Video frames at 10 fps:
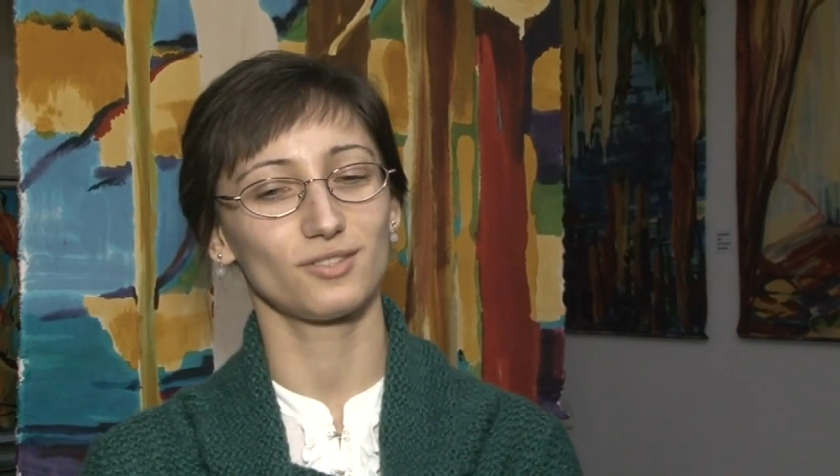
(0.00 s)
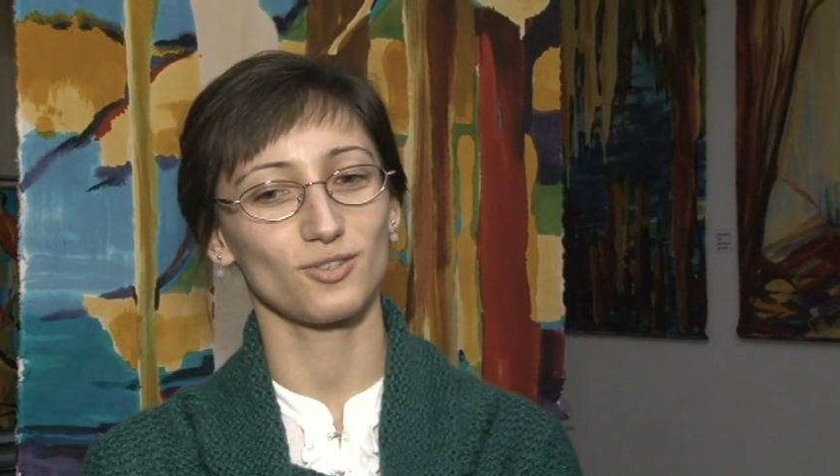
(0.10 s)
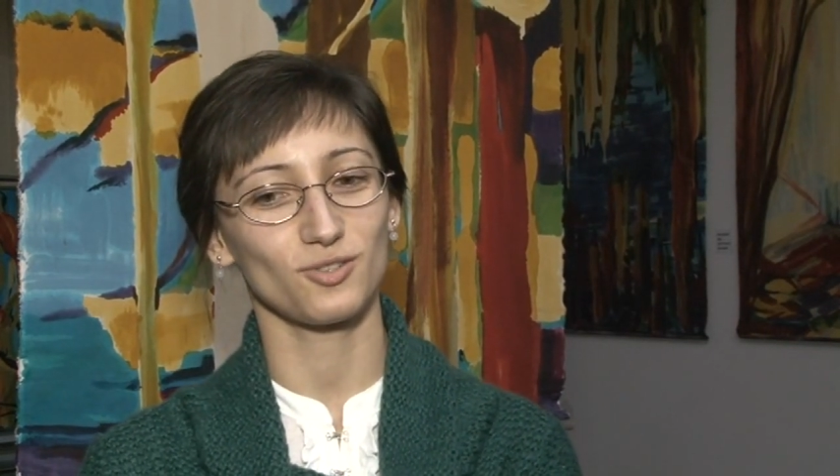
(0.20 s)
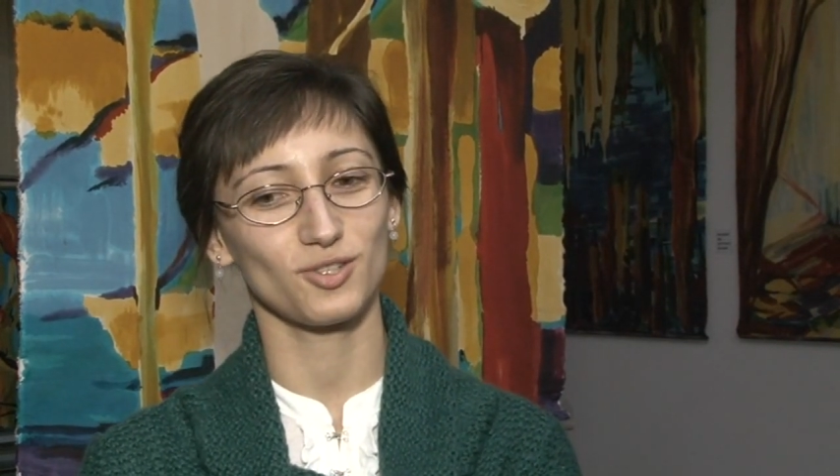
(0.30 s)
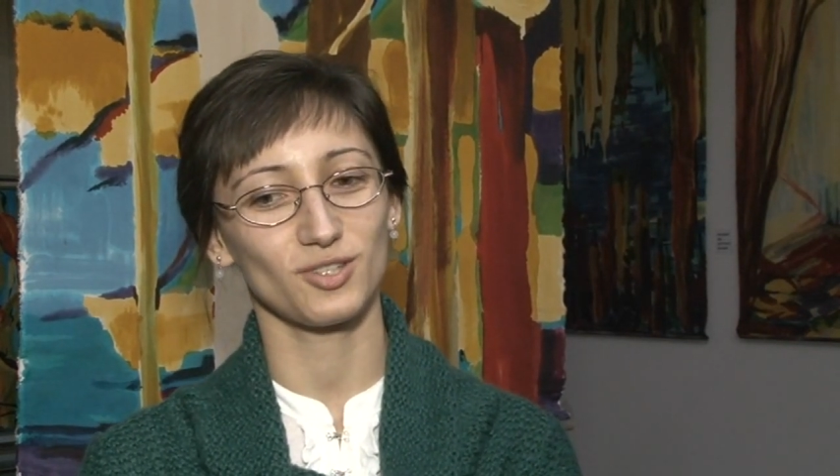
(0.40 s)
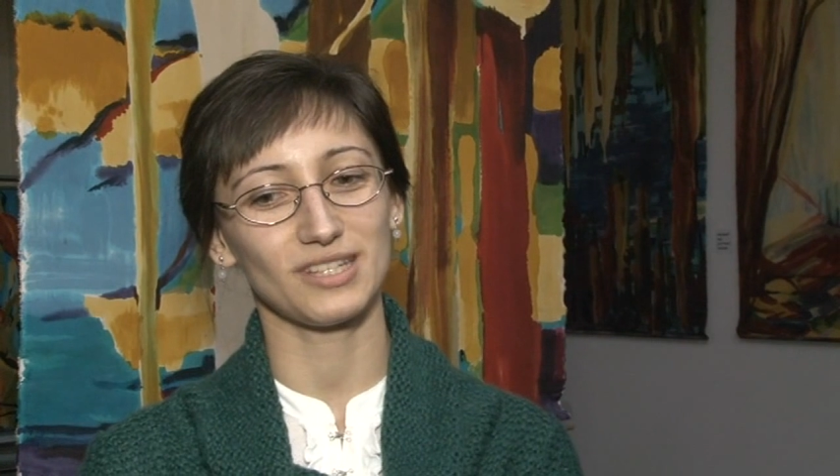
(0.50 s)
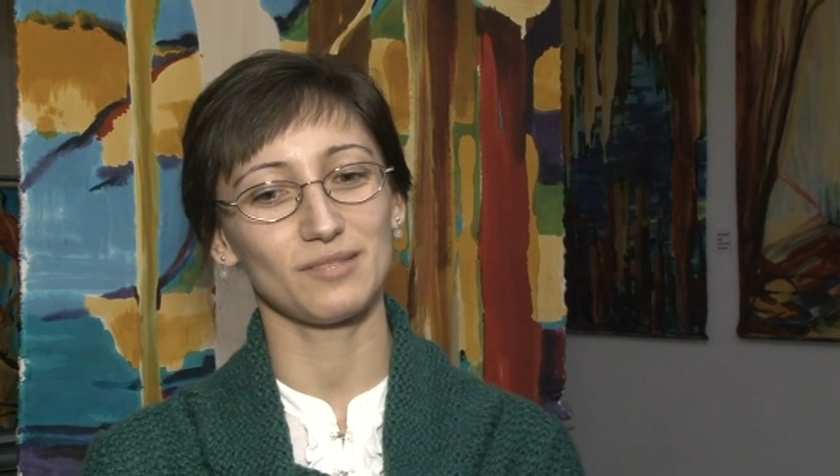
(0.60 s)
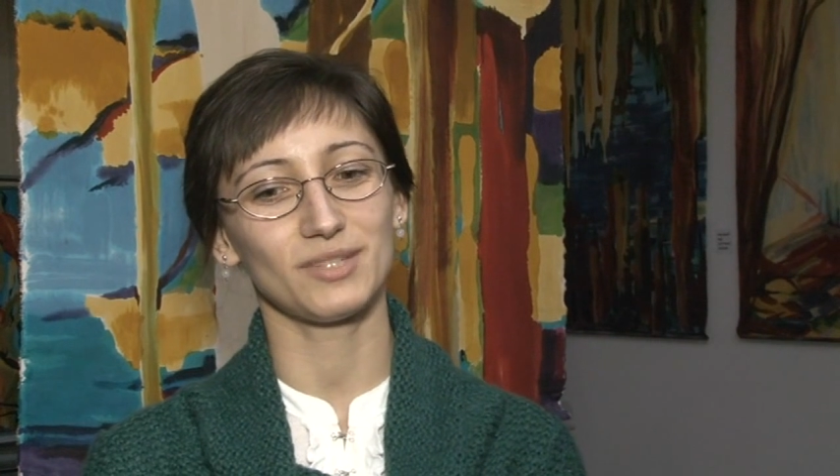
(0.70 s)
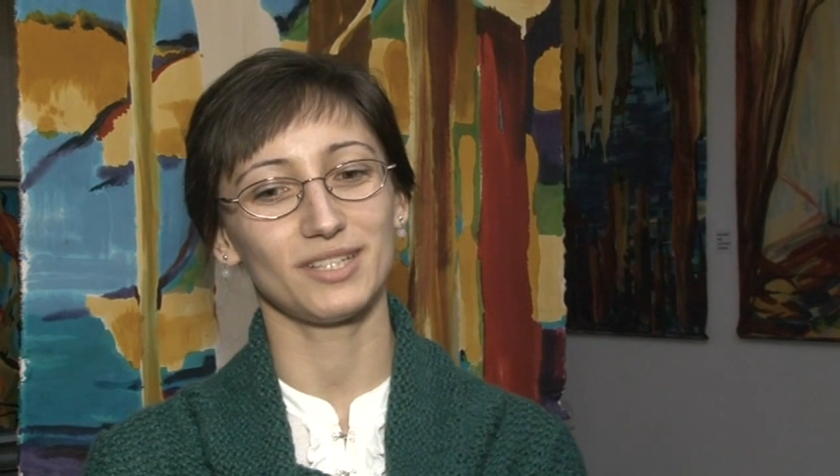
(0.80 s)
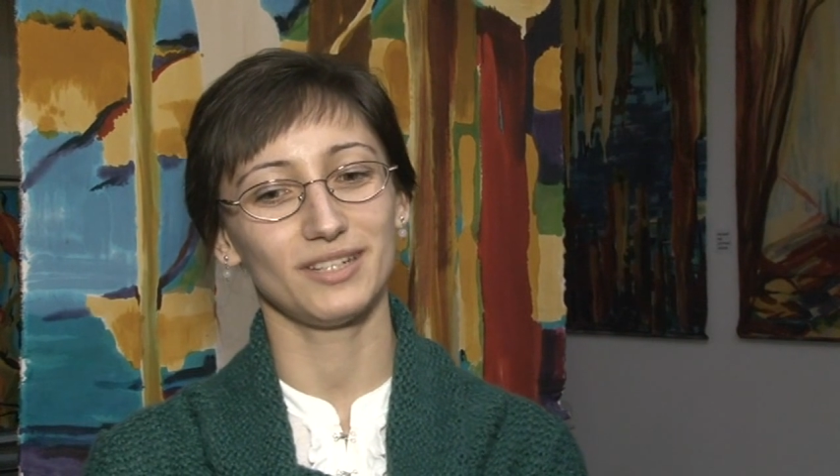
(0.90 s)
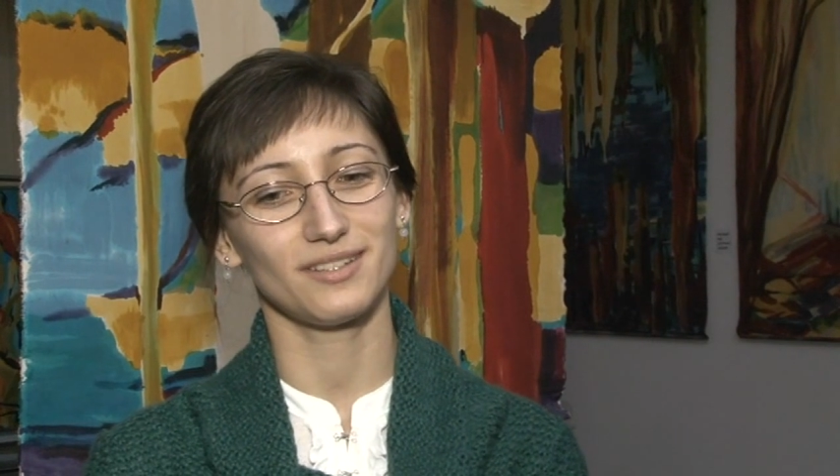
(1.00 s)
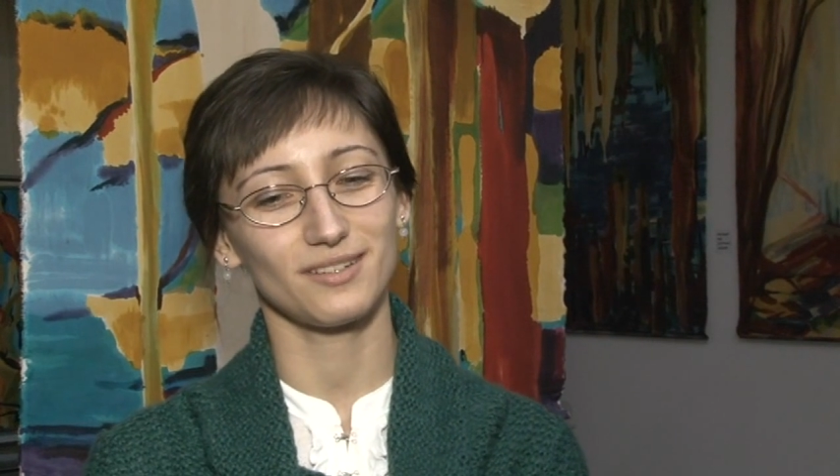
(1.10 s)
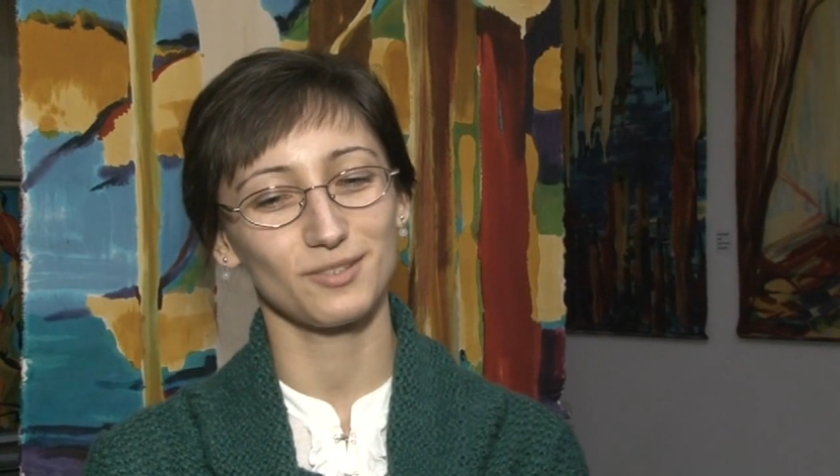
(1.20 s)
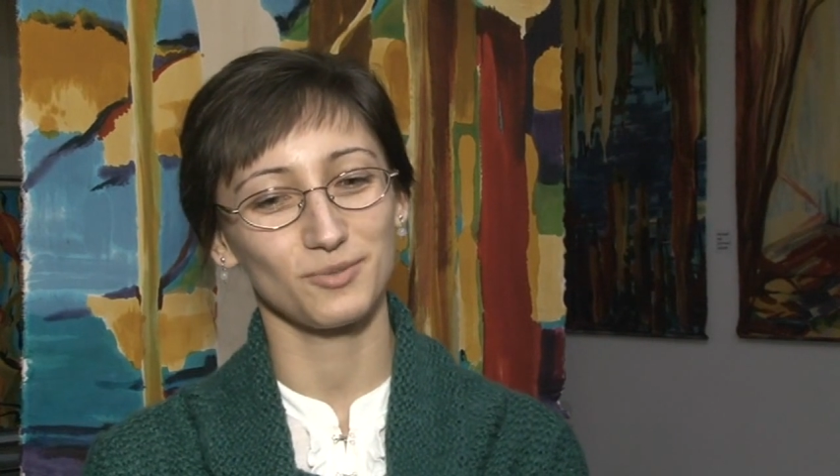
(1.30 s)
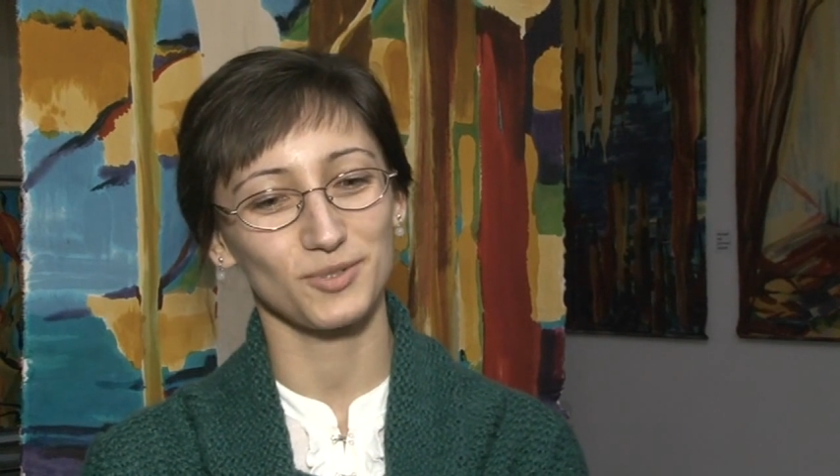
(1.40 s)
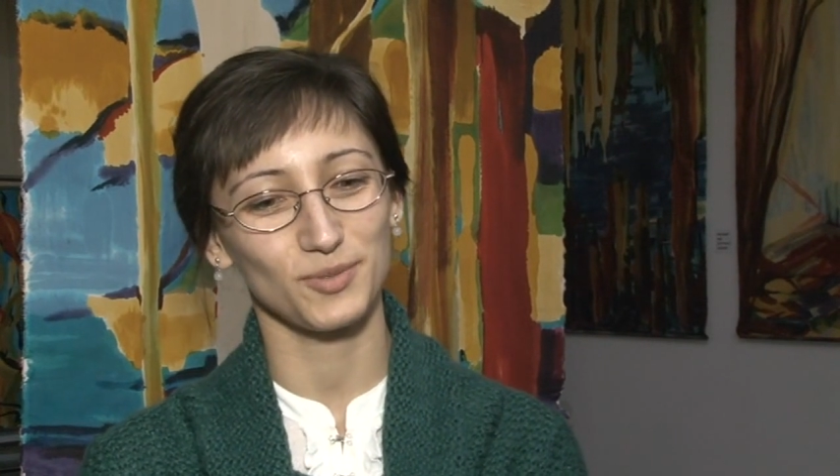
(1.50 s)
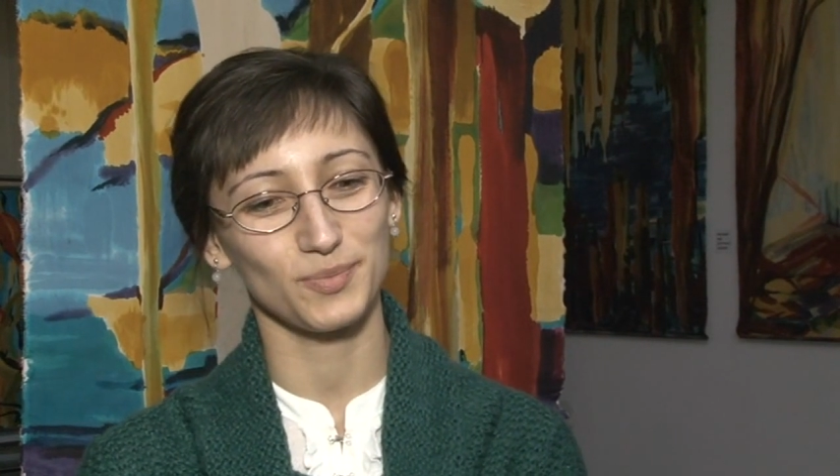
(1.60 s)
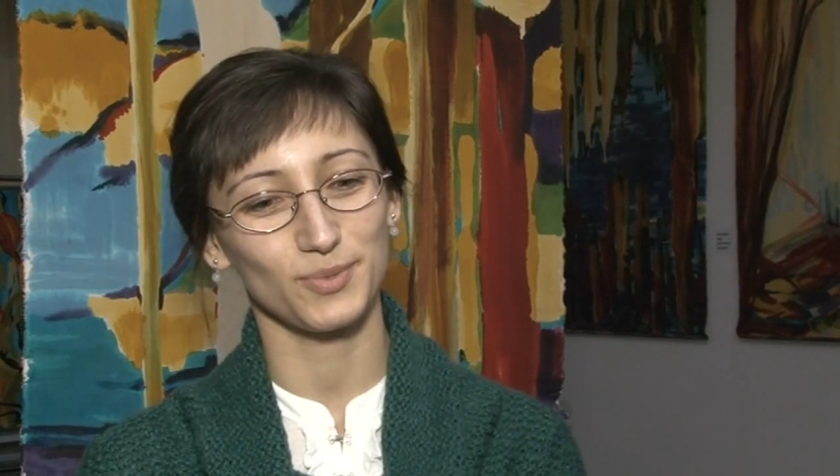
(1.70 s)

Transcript: y, coś na temat literatury,